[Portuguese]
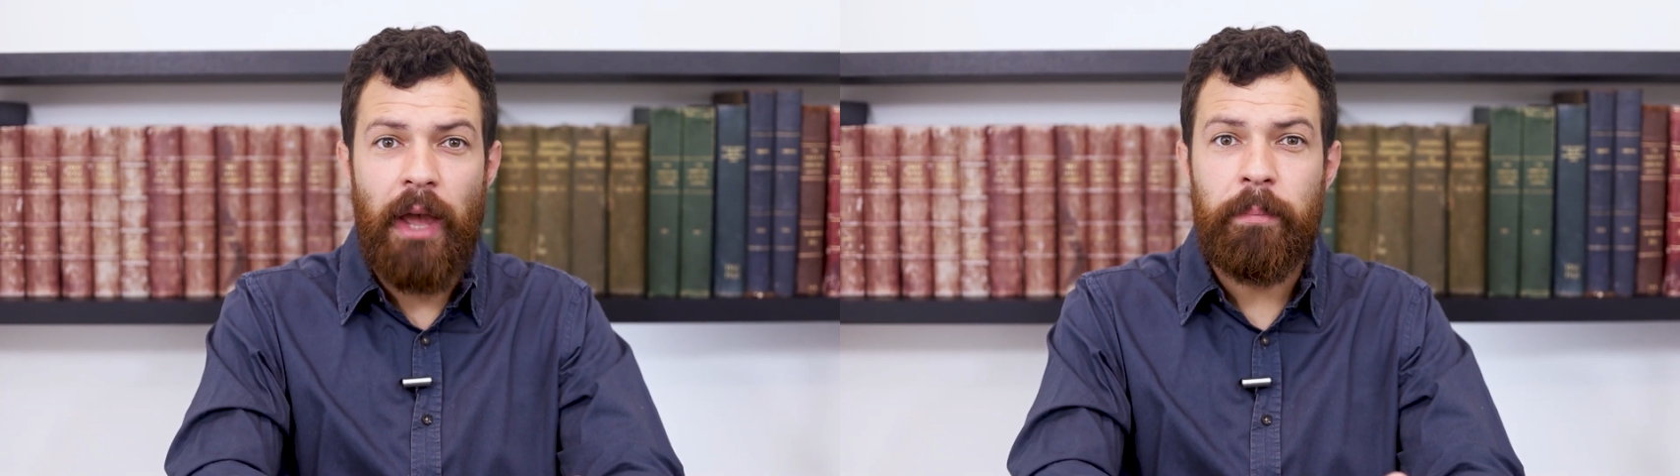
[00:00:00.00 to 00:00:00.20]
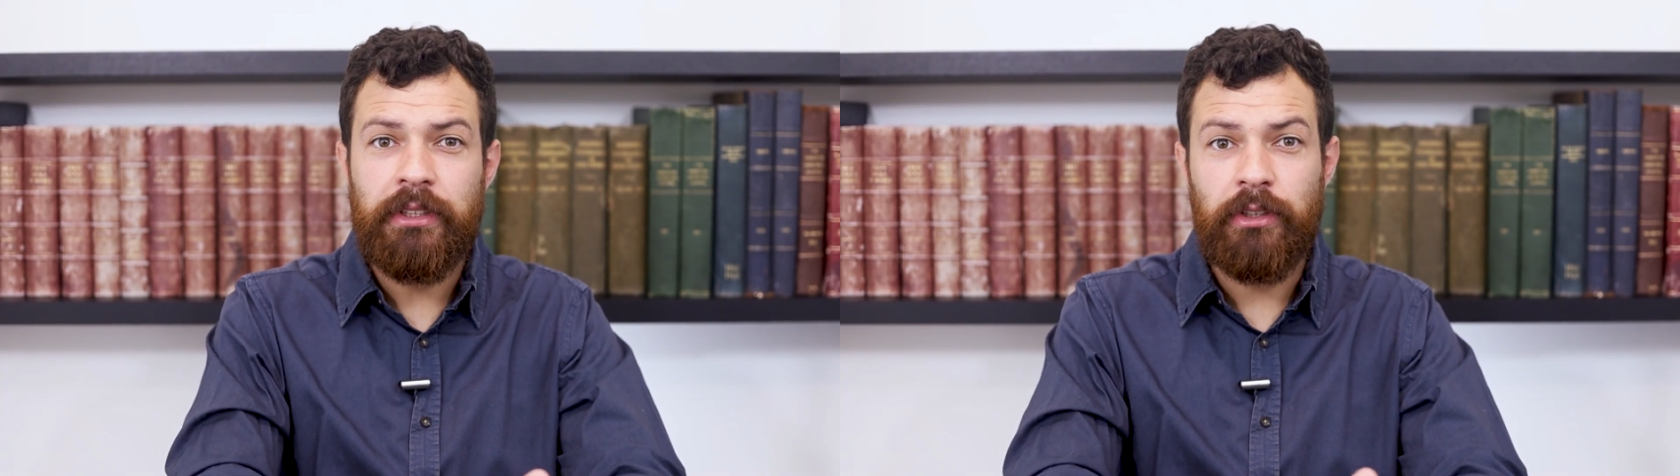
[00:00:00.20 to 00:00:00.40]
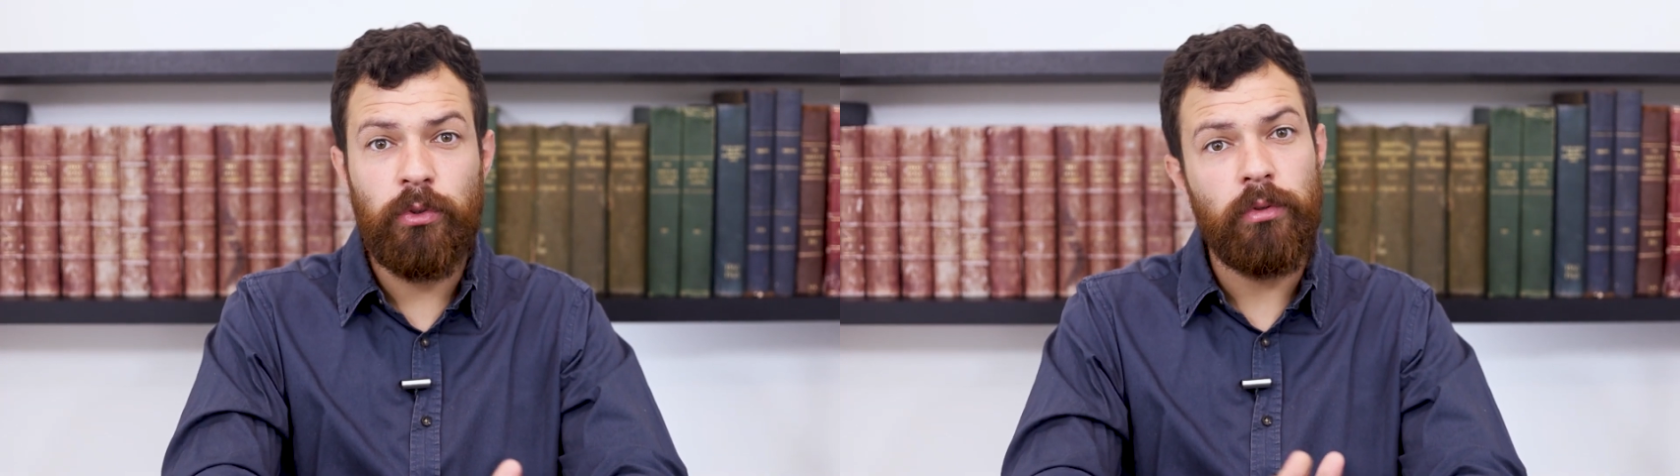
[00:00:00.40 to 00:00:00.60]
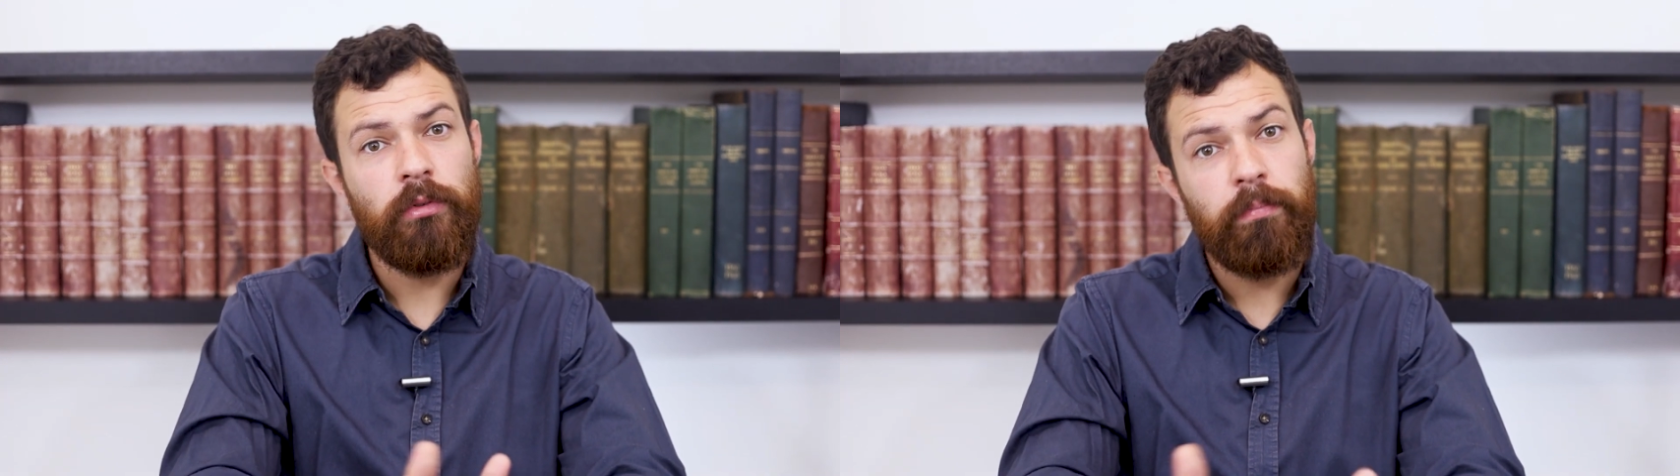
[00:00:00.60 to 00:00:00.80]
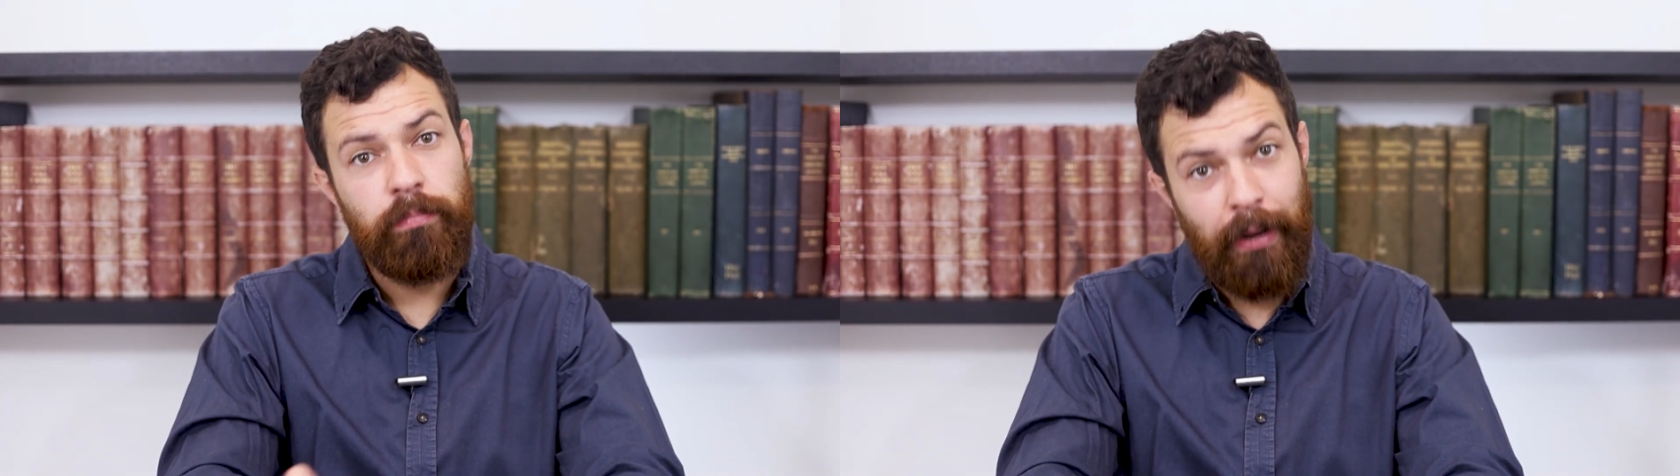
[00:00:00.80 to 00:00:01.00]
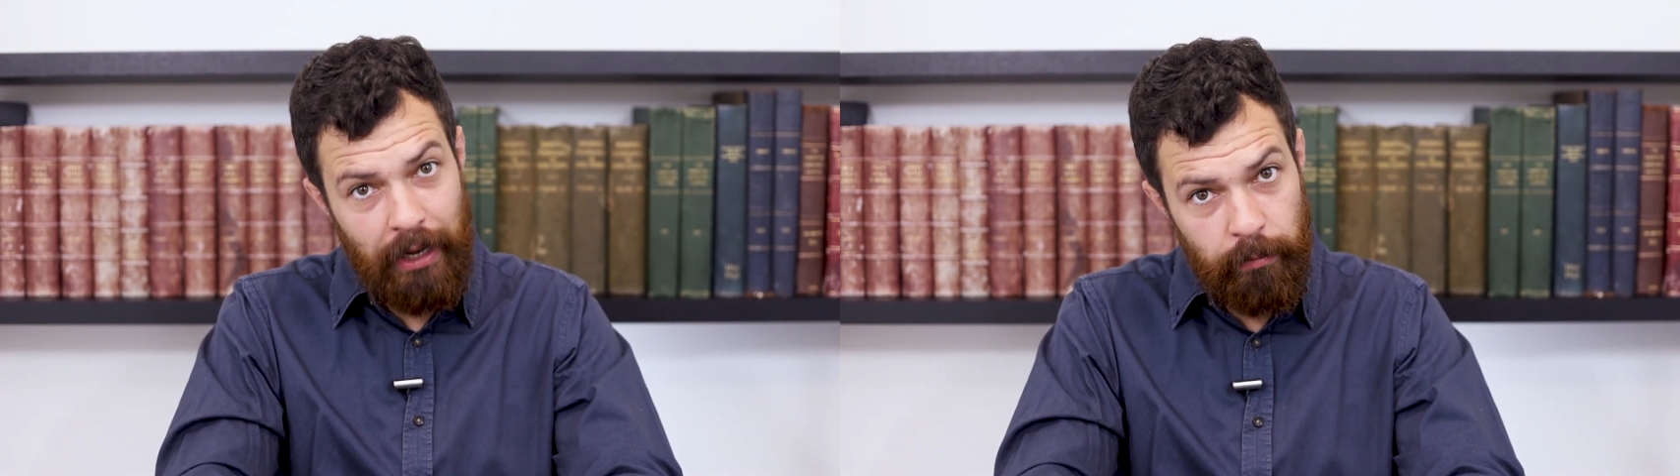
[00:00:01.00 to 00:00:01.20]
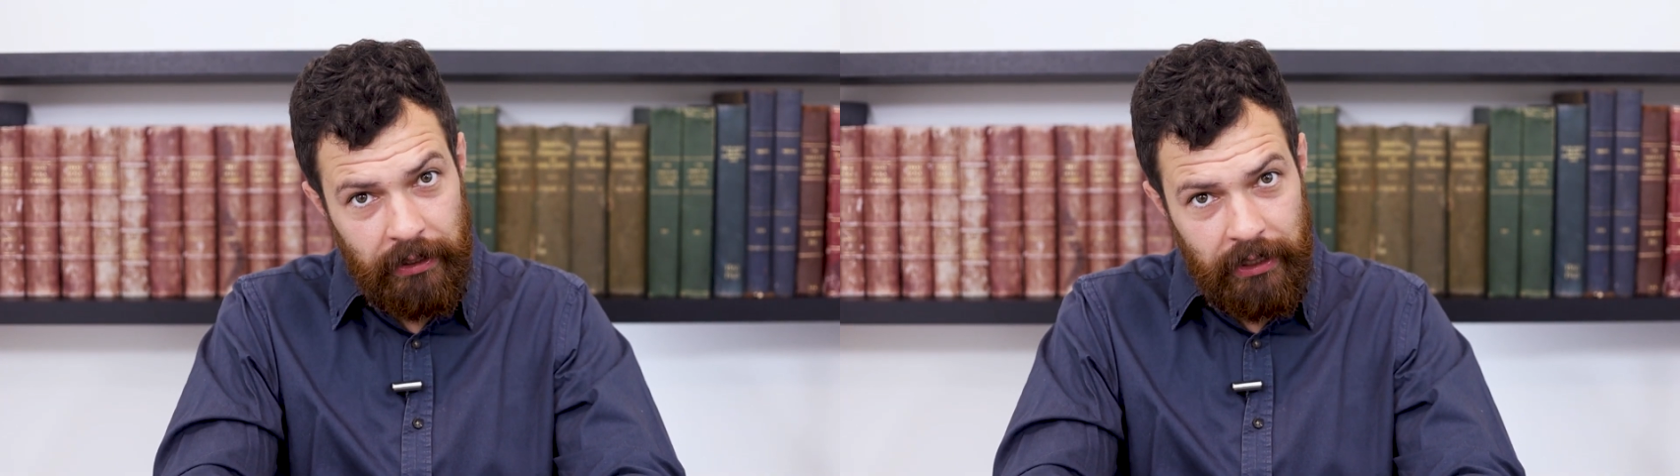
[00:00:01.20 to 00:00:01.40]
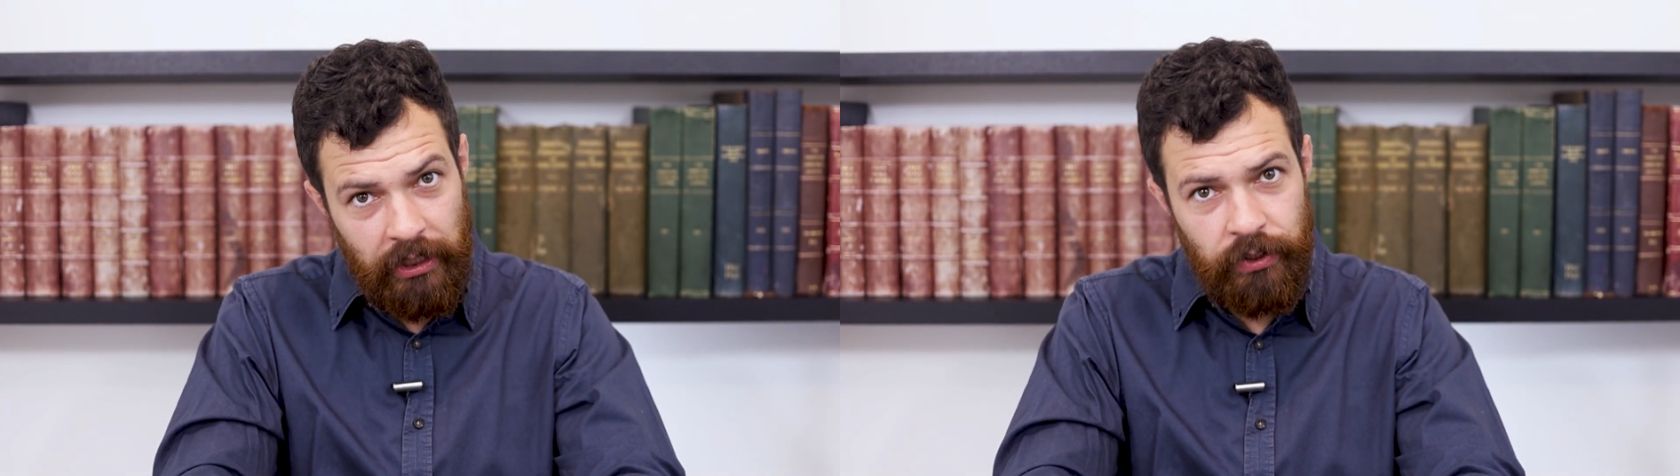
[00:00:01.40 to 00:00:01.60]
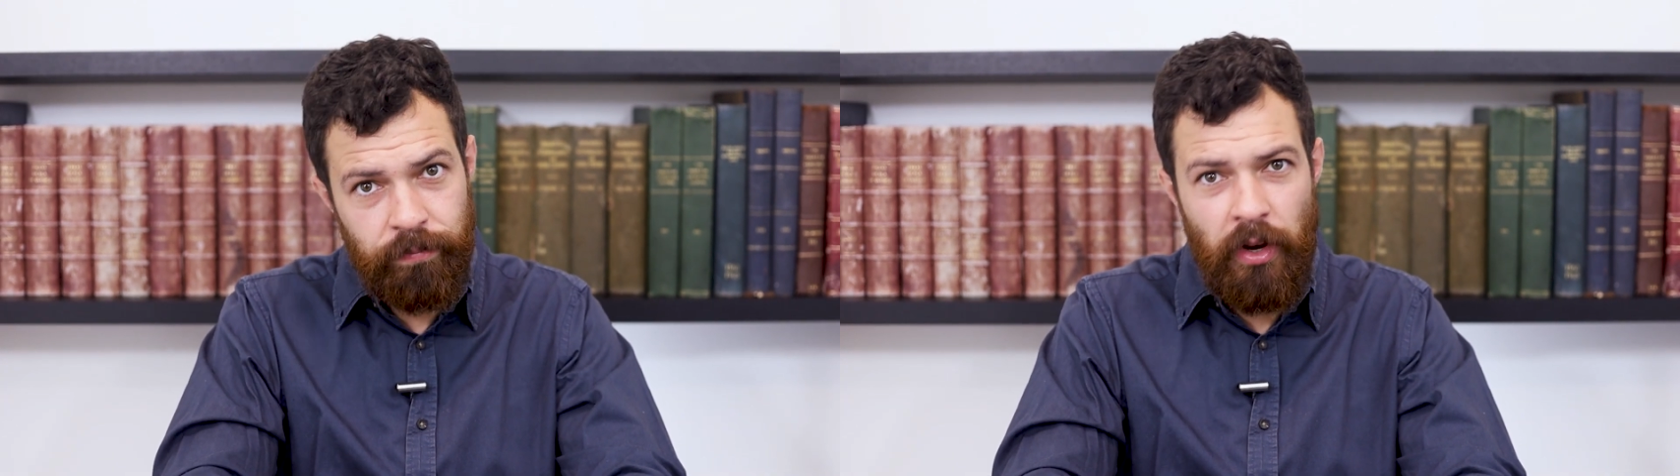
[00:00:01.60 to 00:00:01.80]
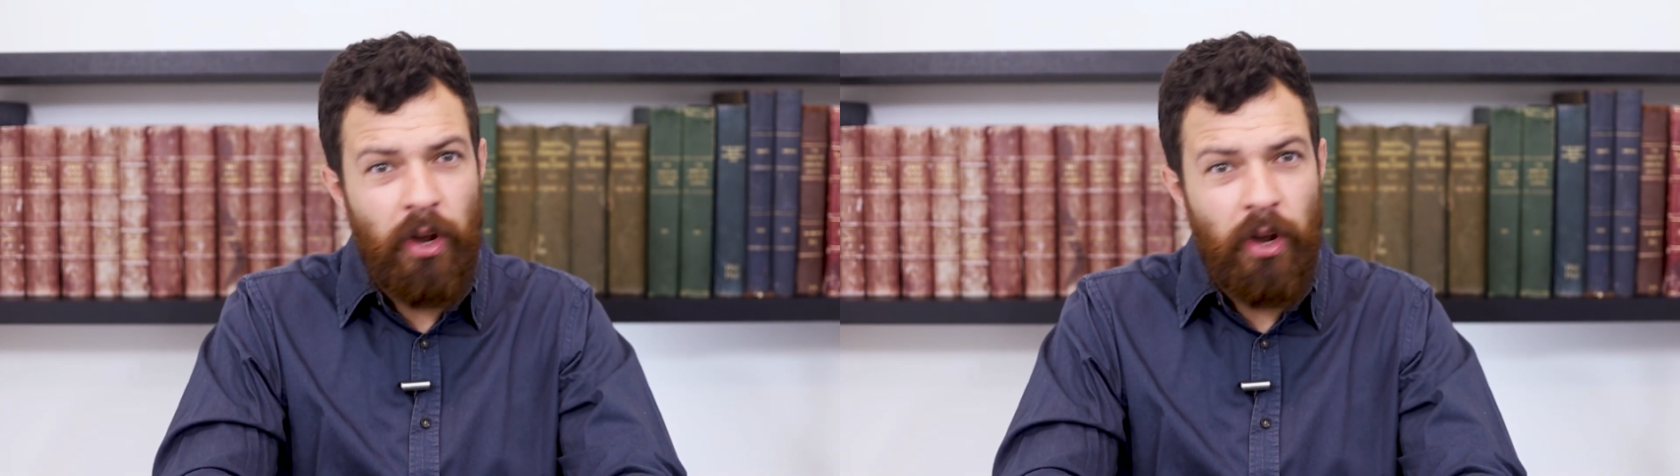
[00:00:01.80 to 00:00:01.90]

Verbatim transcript: é preciso pagar uma taxa